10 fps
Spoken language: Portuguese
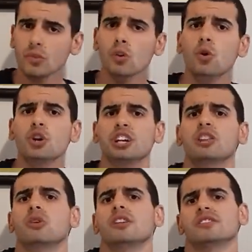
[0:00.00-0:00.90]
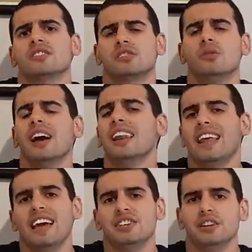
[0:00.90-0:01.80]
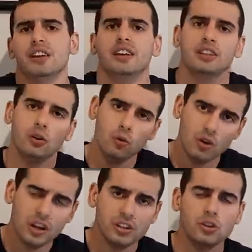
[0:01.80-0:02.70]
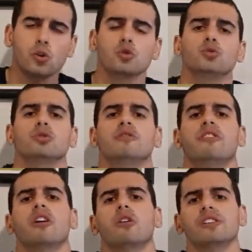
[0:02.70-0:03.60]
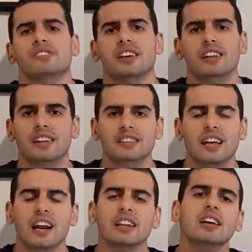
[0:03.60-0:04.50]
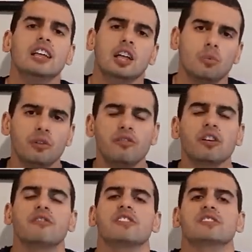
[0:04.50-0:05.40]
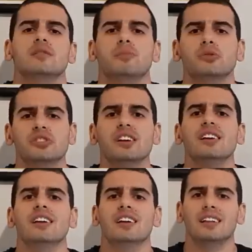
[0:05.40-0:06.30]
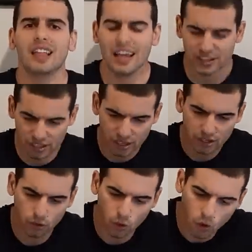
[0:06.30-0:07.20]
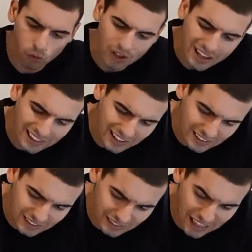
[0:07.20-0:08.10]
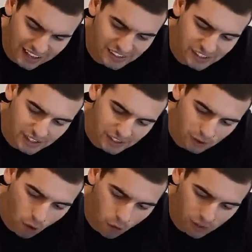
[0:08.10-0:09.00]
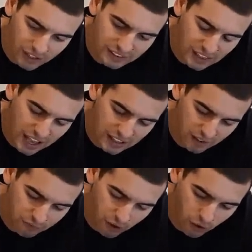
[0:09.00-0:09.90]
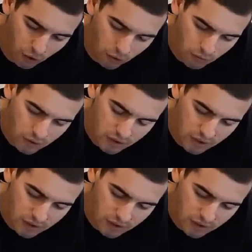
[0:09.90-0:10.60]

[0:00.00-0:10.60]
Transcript: hoje a atualização é LED. Então, de conjunto de faróis aí, lanterna, eu prefiro a Phaser por ser LED. Então logo lan LED, logo lanterna e farol